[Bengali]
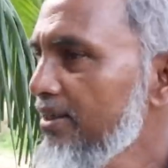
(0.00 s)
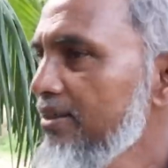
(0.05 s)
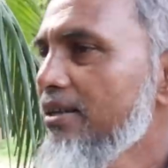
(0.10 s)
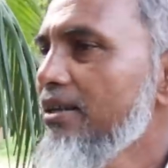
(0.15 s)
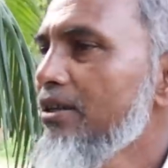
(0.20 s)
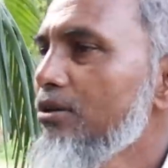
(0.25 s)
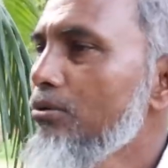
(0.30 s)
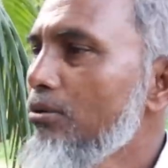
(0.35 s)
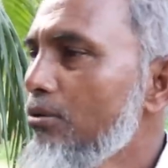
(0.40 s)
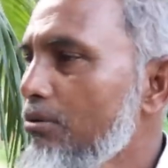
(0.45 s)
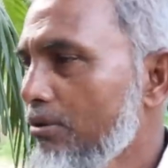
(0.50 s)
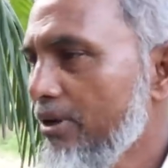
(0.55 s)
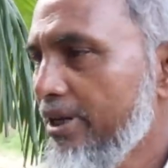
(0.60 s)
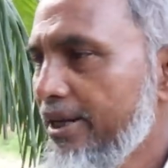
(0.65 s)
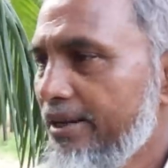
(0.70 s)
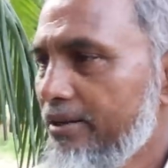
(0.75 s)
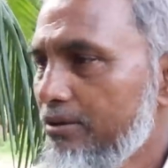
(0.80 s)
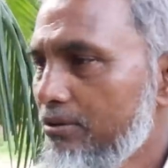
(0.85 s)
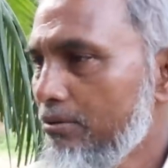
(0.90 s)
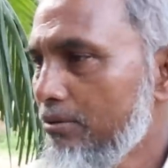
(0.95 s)
না দিলে গরু
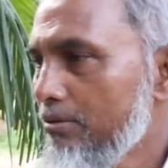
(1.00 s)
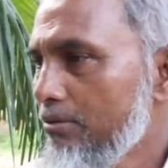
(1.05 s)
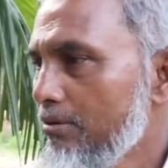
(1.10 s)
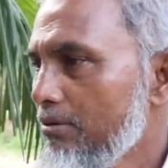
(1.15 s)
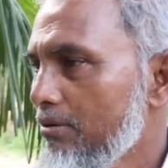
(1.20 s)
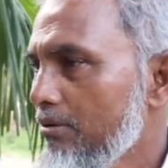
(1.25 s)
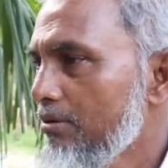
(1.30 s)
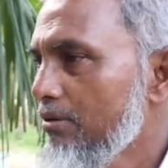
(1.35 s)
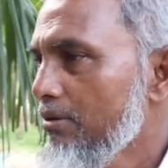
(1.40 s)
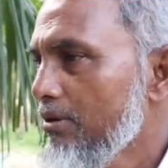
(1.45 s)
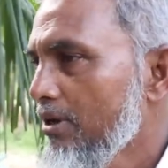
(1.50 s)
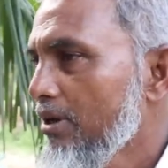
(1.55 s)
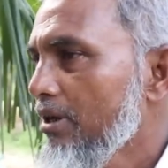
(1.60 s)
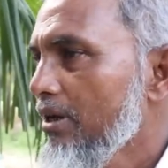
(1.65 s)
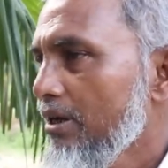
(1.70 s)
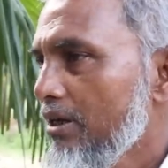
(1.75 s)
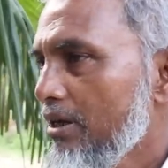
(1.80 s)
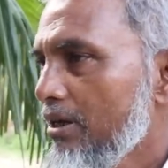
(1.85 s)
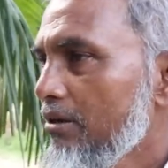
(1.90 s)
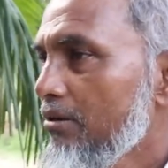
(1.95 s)
হয় না তো
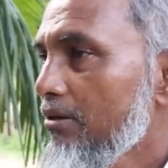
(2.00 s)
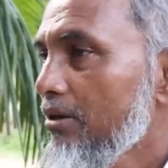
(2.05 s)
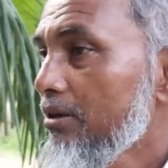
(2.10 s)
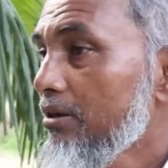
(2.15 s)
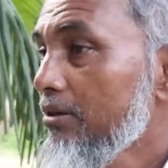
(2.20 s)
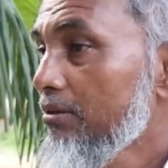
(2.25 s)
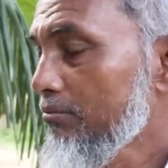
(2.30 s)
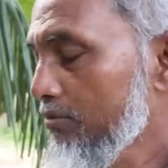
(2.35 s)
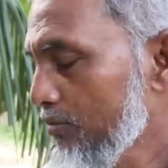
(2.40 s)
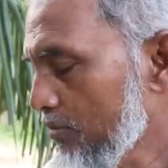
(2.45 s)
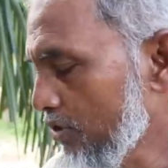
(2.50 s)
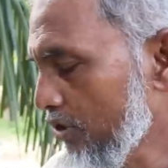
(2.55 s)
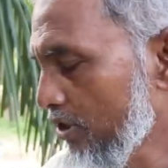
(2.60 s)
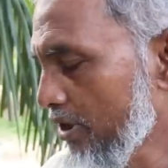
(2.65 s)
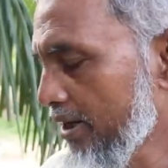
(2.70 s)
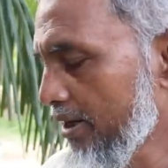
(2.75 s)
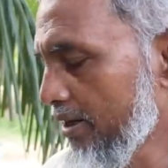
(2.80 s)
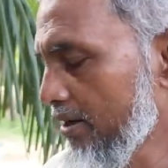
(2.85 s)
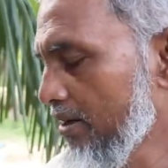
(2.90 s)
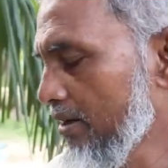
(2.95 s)
খাওয়া
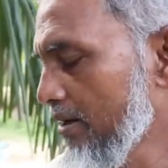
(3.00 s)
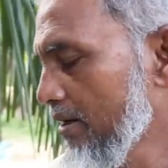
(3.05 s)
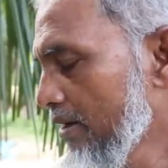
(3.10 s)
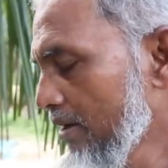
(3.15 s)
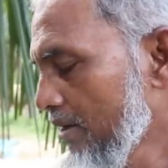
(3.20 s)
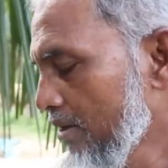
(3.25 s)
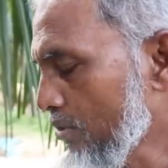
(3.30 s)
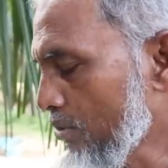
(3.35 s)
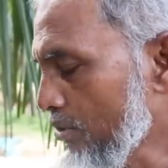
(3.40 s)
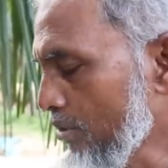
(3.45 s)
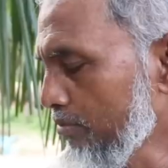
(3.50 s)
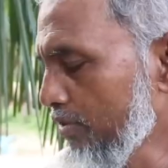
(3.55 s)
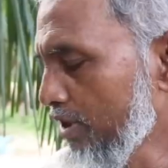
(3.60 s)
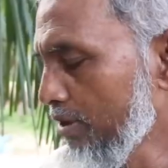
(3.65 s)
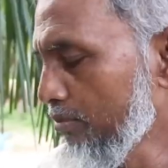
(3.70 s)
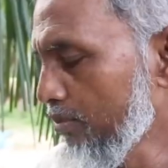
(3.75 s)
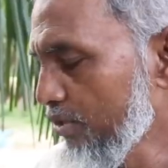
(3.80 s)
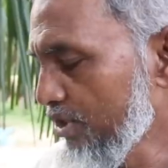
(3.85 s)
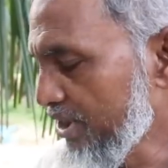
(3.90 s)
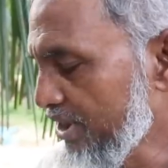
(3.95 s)
ধরেন
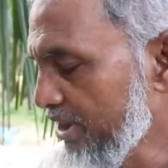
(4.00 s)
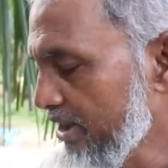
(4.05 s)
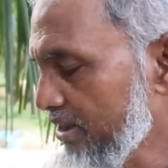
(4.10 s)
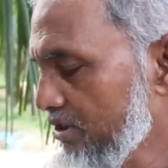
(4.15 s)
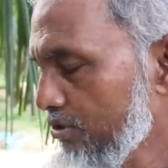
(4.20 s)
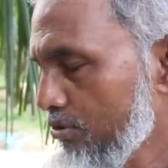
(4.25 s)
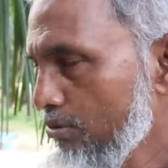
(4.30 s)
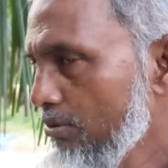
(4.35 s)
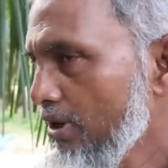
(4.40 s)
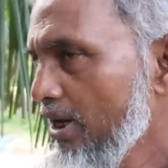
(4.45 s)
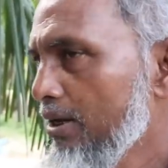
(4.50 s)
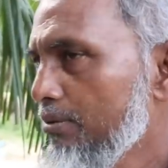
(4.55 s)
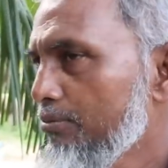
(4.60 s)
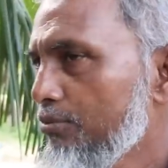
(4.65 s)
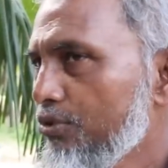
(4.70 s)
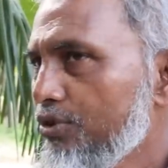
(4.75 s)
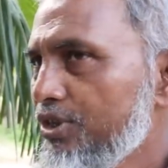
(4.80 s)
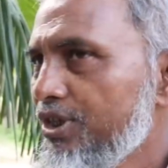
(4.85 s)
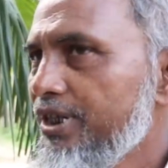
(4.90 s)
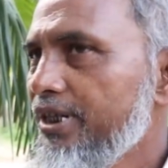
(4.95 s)
গমের বসি সোলার
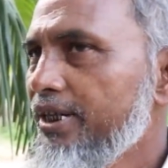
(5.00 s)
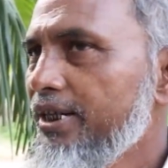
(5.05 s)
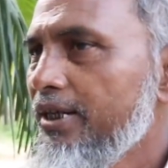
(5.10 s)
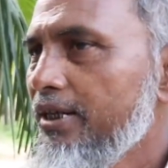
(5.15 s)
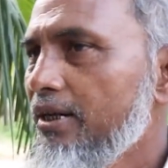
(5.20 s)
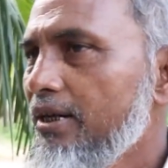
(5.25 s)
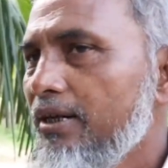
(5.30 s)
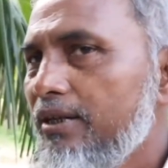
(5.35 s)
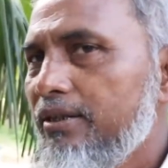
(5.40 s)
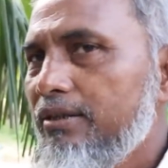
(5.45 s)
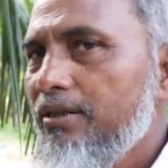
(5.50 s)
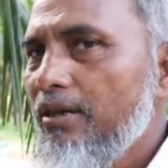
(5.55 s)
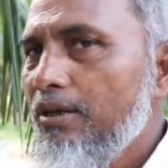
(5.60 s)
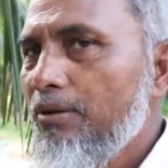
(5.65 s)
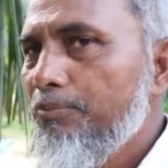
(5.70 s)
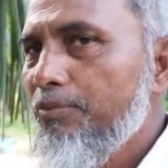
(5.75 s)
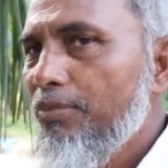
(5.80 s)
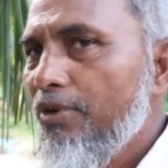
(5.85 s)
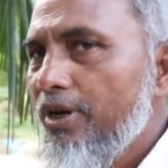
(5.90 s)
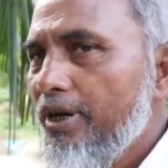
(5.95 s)
বসি
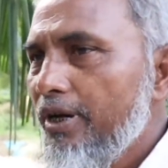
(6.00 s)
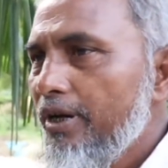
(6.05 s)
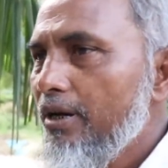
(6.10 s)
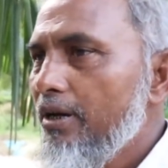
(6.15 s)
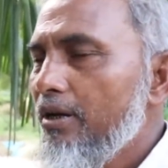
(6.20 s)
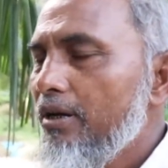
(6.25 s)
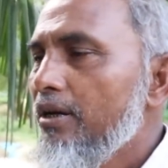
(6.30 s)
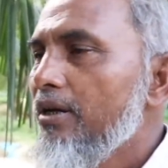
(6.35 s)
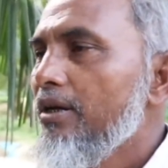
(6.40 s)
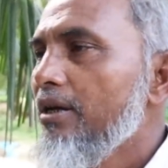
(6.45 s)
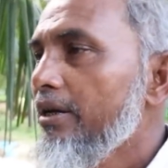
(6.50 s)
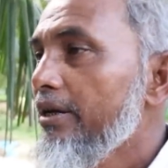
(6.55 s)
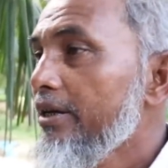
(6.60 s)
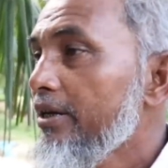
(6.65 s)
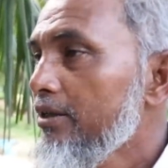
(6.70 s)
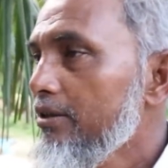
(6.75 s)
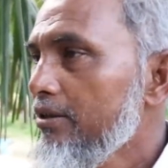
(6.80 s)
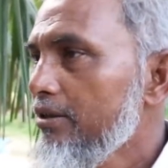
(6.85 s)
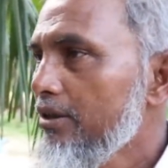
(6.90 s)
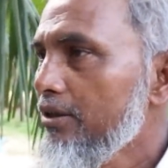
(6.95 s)
তারপরে
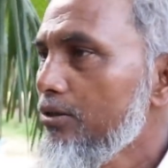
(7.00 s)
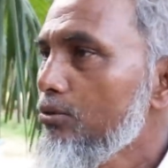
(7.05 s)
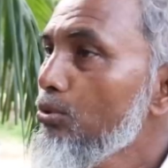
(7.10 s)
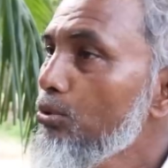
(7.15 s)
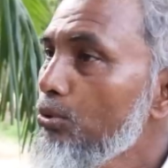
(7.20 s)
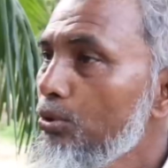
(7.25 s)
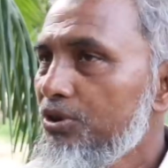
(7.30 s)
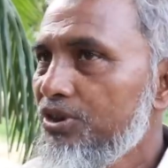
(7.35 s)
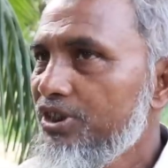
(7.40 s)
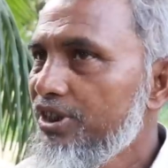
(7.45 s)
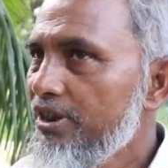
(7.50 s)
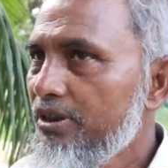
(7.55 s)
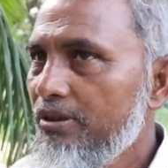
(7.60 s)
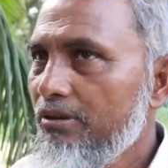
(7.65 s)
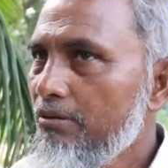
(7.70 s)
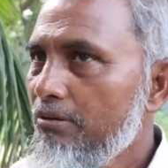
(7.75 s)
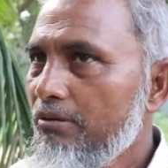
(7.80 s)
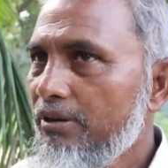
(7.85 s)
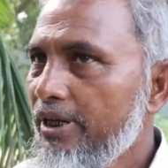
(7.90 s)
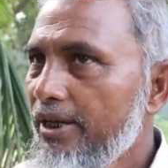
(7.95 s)
এই যে খুদ
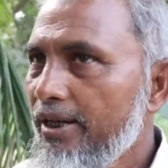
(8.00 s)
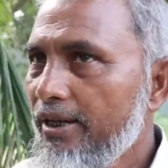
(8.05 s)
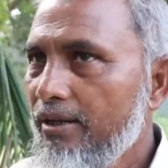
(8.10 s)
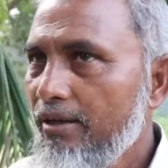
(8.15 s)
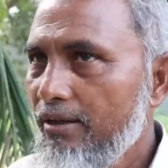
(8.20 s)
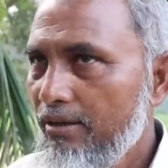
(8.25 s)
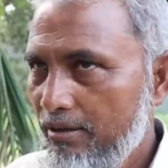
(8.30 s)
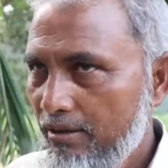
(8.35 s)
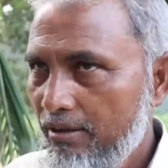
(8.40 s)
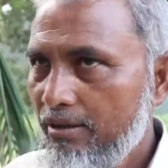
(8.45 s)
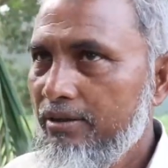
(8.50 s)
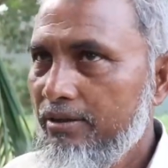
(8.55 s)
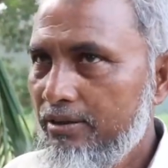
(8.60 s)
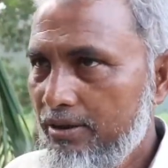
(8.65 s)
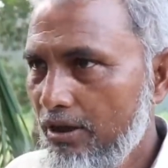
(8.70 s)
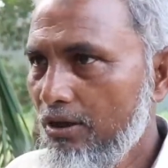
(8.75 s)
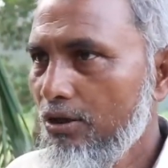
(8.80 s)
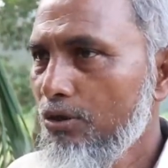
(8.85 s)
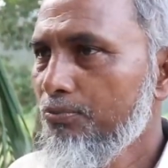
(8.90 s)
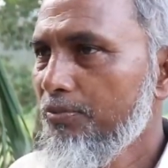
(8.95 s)
সিদ্ধ কইরা হ্যাঁ।
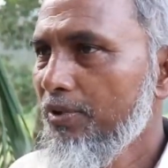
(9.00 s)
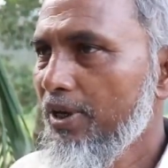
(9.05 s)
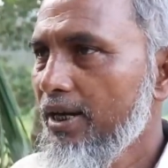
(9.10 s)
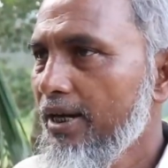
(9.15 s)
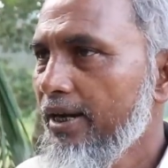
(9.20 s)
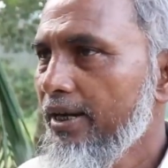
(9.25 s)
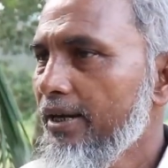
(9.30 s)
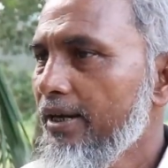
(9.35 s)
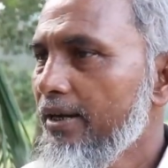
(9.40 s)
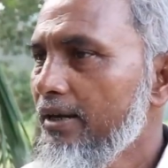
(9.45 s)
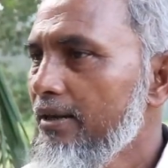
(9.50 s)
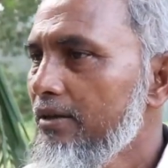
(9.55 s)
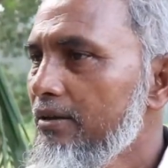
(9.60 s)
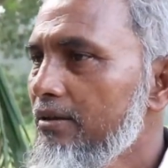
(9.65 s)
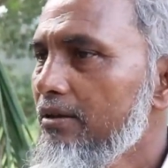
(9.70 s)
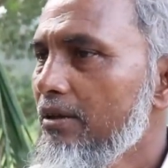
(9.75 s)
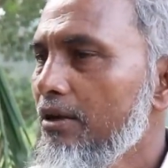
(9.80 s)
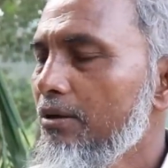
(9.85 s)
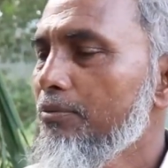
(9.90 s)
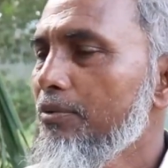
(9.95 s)
যাও পাকাইয়া
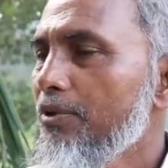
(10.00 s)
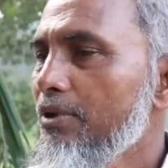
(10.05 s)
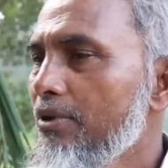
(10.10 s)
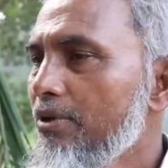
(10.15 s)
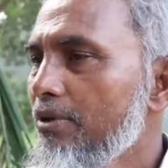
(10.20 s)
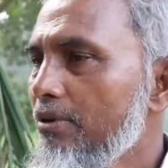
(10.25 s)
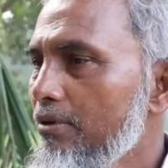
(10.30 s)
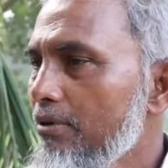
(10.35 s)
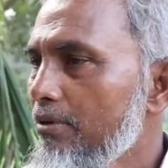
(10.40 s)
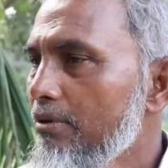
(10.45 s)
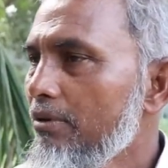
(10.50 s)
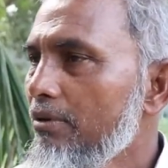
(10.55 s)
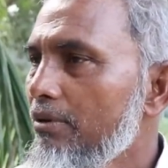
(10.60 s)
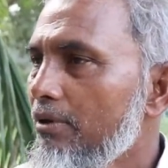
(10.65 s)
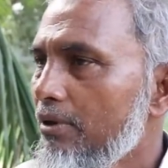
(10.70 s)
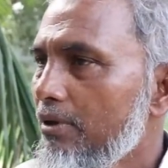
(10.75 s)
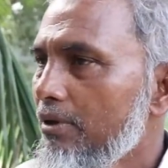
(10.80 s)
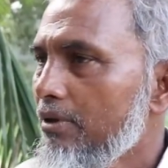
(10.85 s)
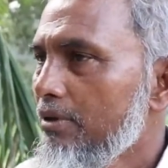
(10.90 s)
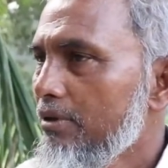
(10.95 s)
তারপরে হলো
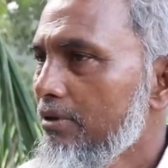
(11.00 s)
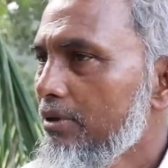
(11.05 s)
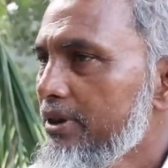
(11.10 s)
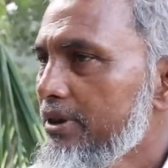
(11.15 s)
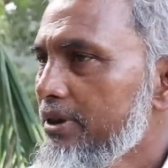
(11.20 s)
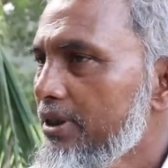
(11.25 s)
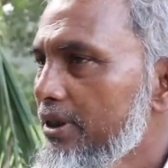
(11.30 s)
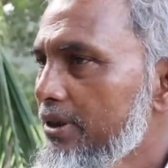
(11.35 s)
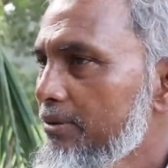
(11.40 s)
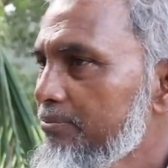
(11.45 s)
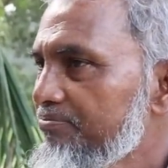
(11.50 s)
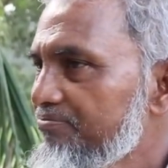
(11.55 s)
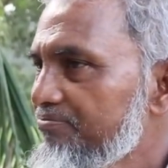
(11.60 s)
ওই যে